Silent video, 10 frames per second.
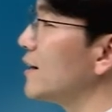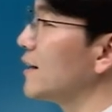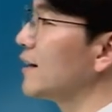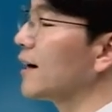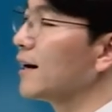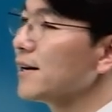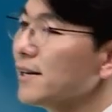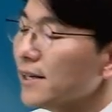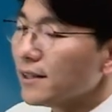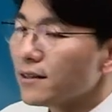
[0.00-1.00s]
안 된다.
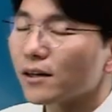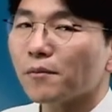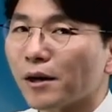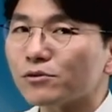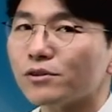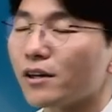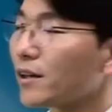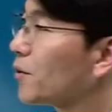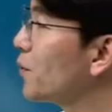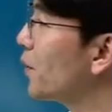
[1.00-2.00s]
이렇게 봐두셔야
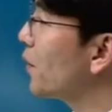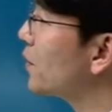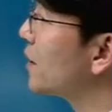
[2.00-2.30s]
되고요.